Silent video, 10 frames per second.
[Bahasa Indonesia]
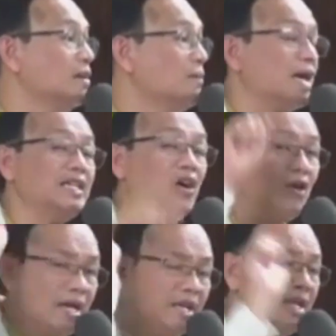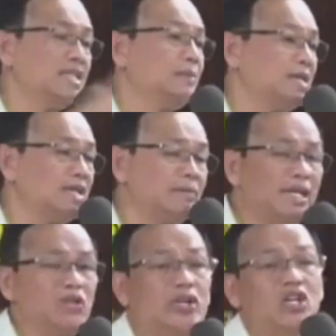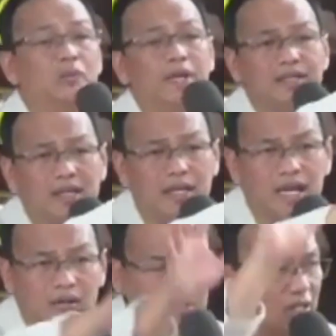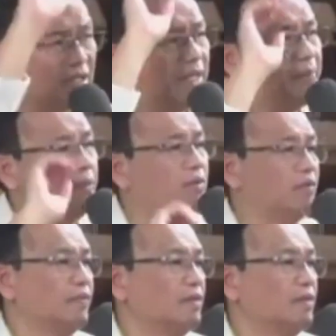Makanya orang yang semacam itu hidupnya selalu tertipu.